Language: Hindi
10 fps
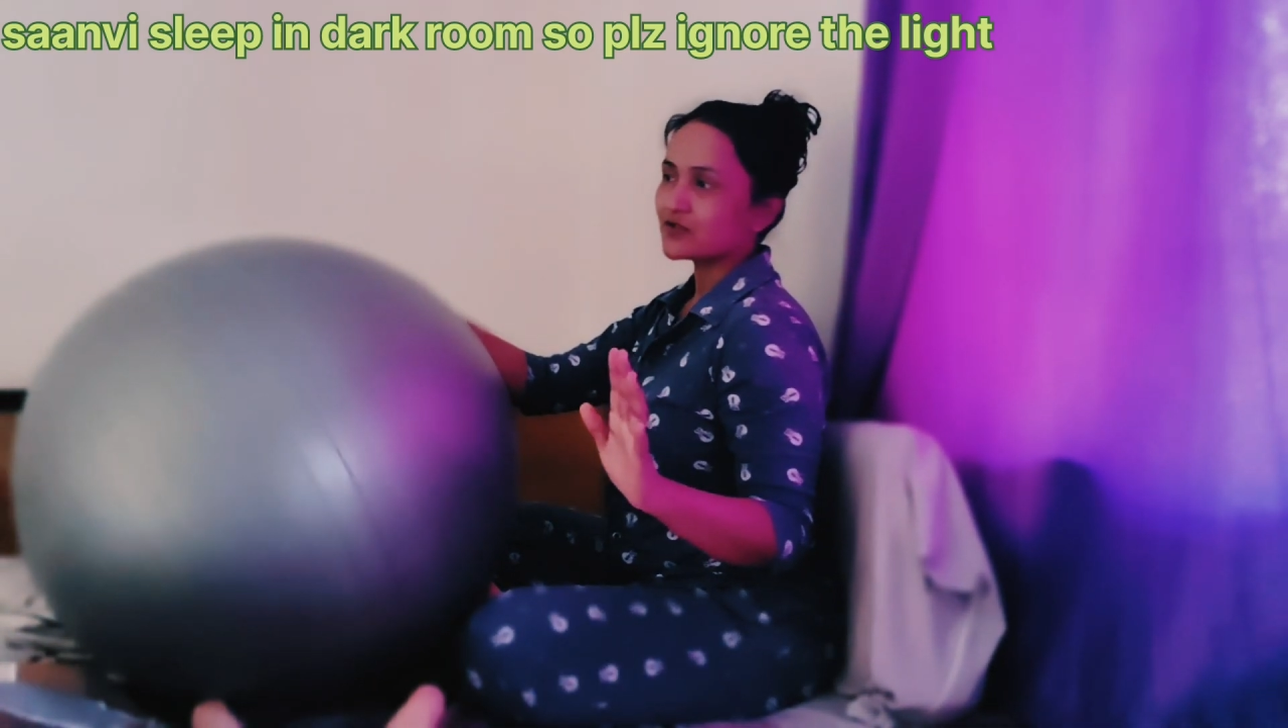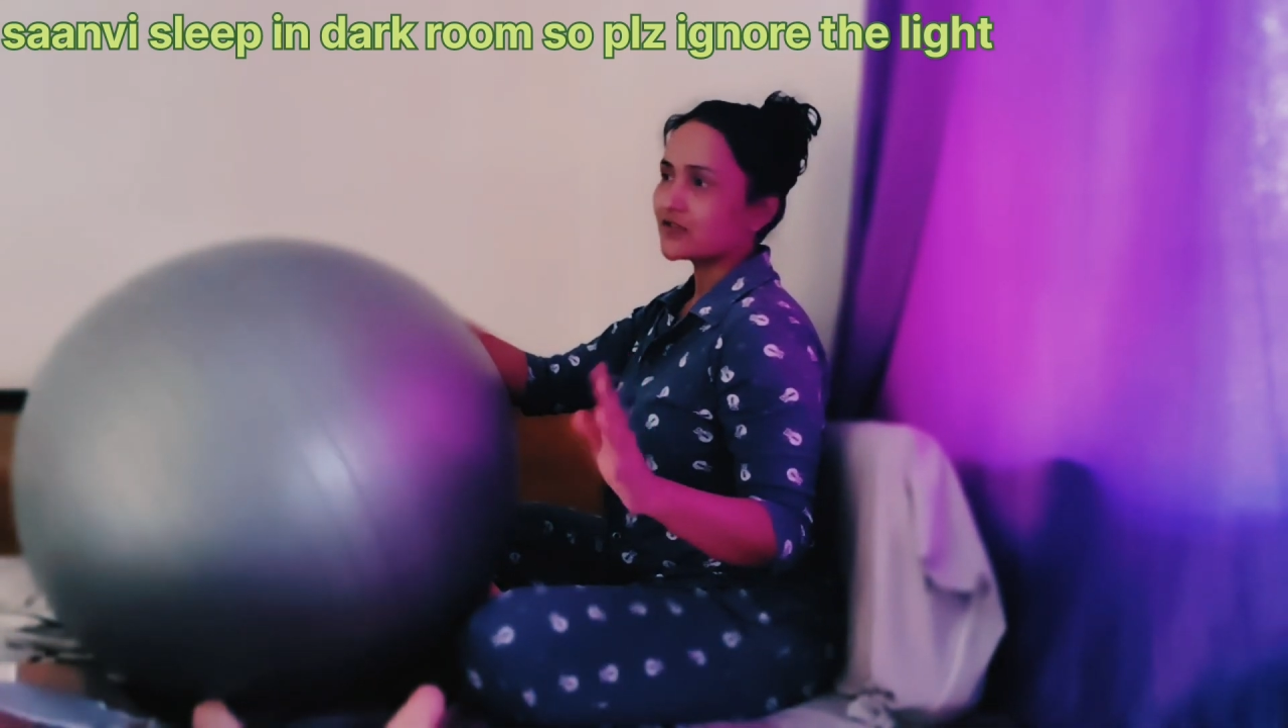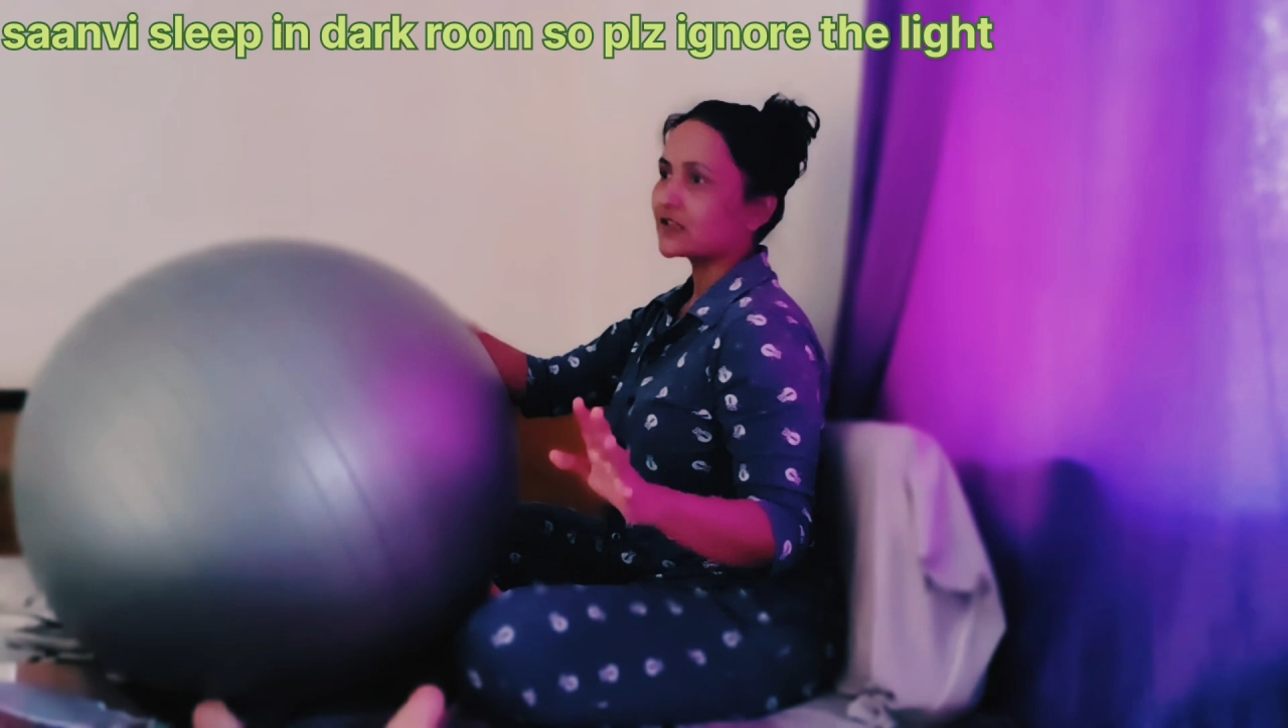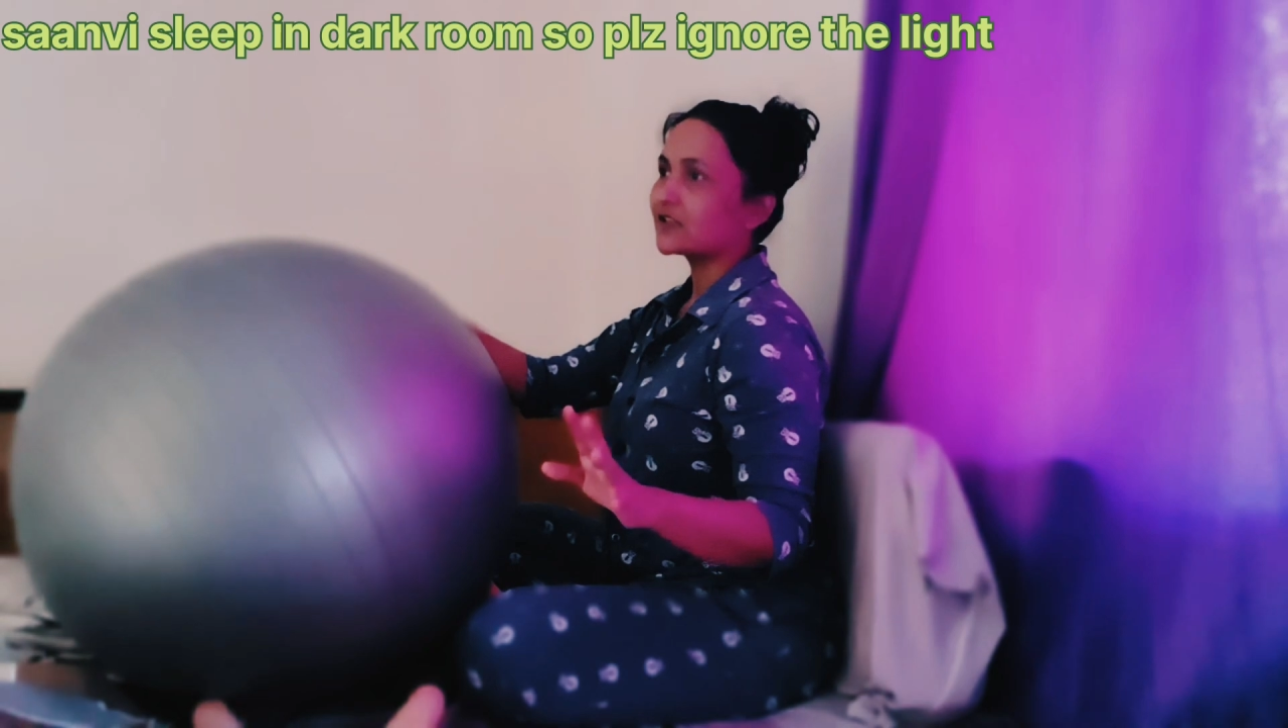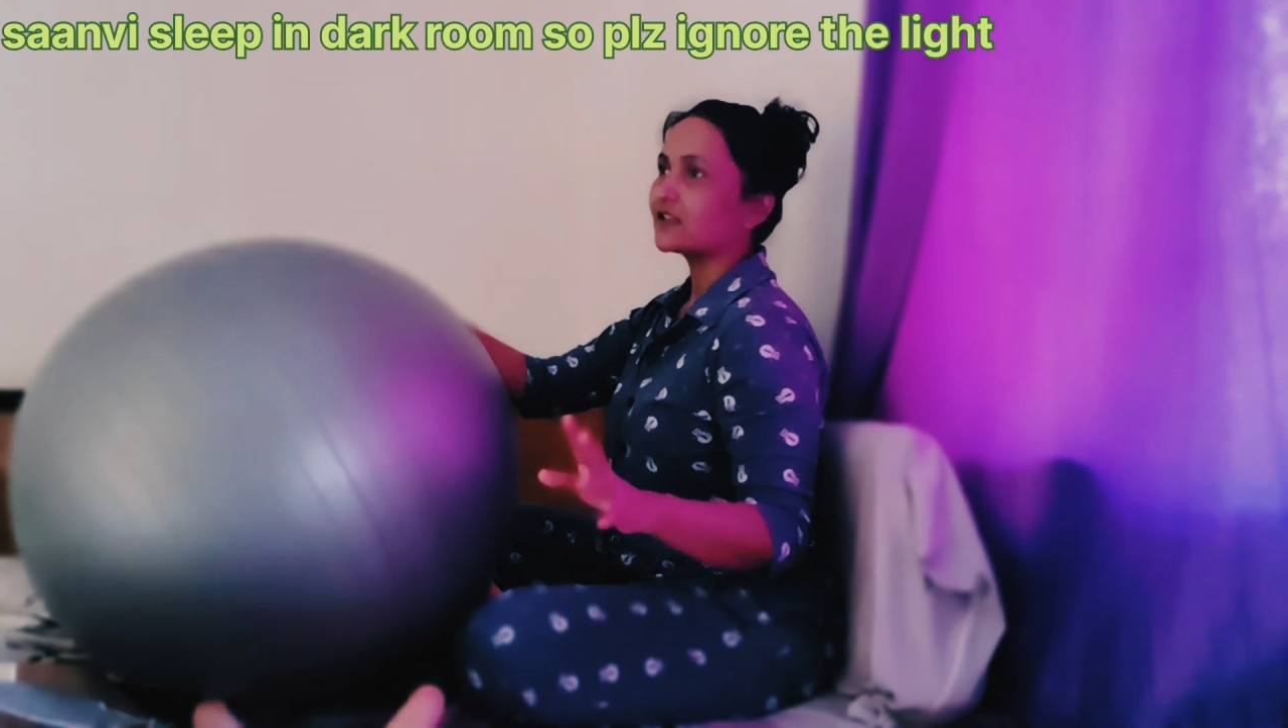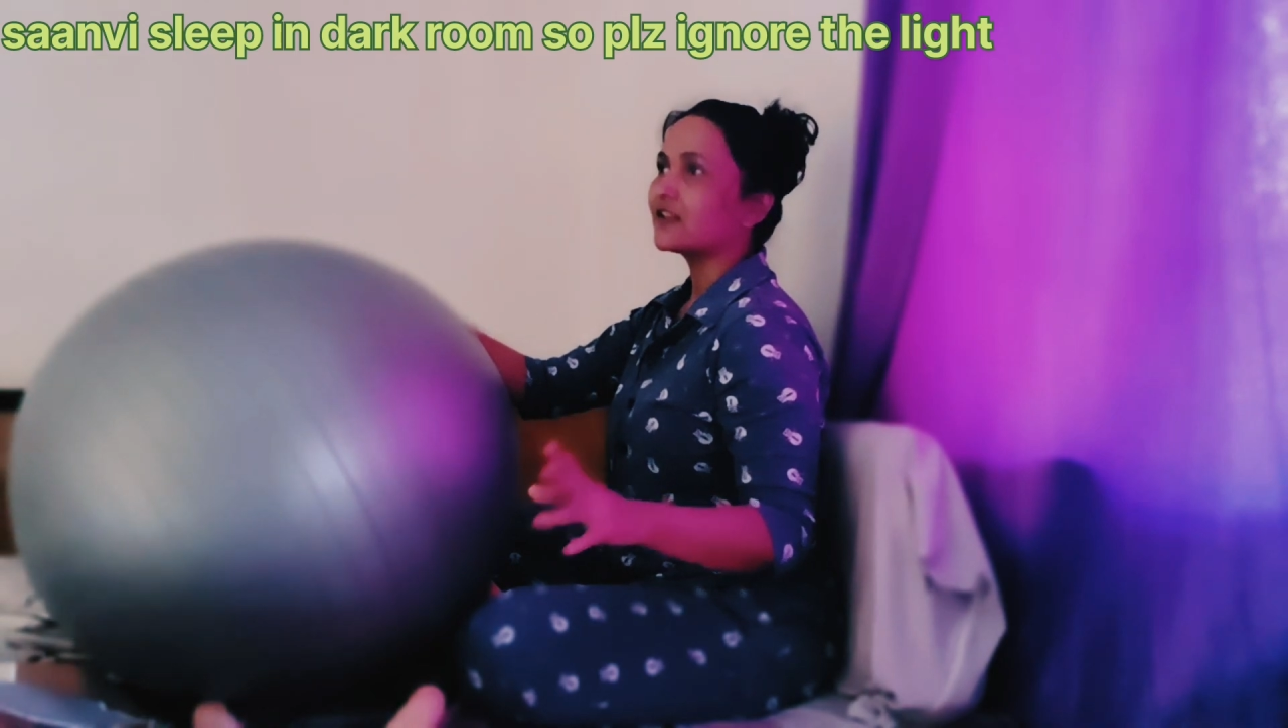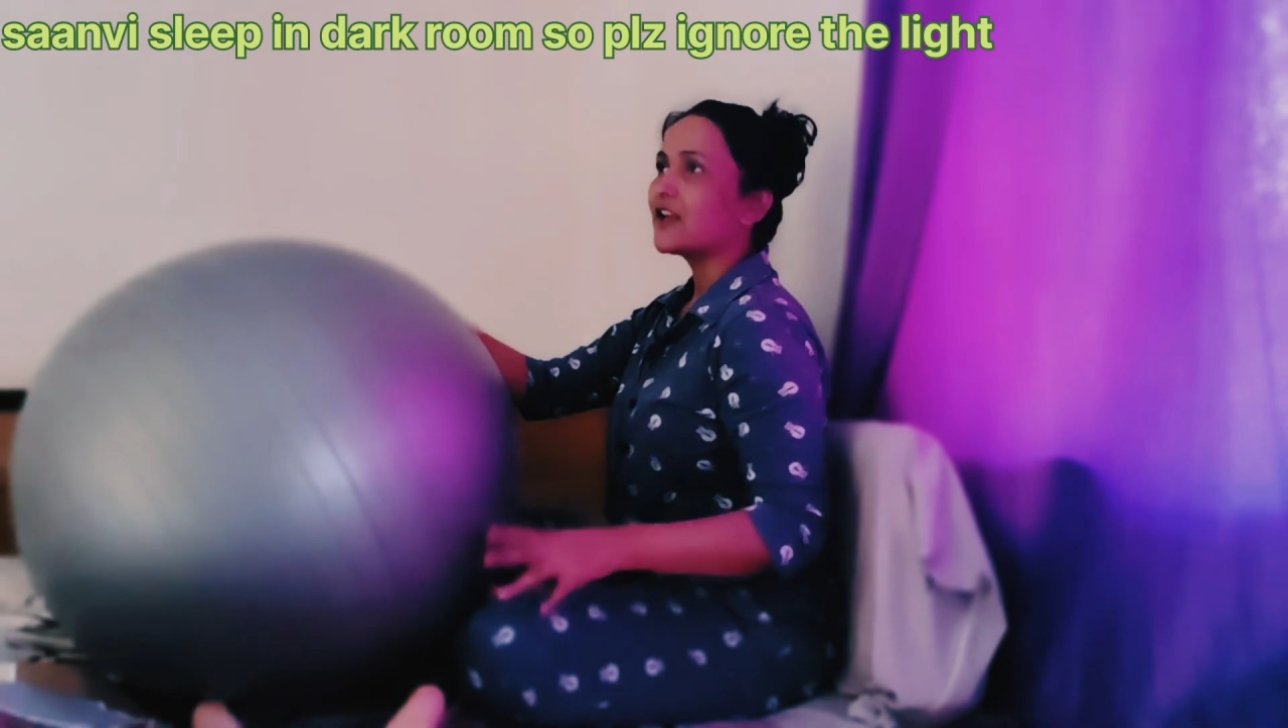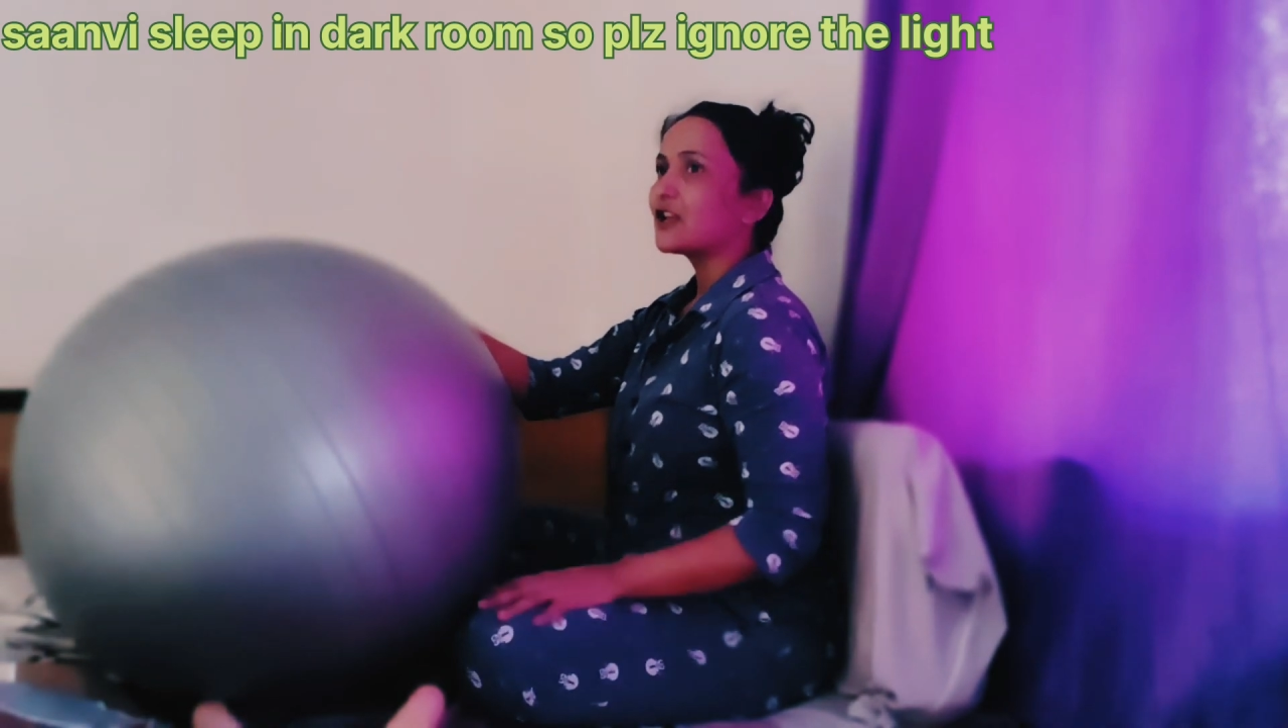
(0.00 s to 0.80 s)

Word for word: मुश्किल कर देगी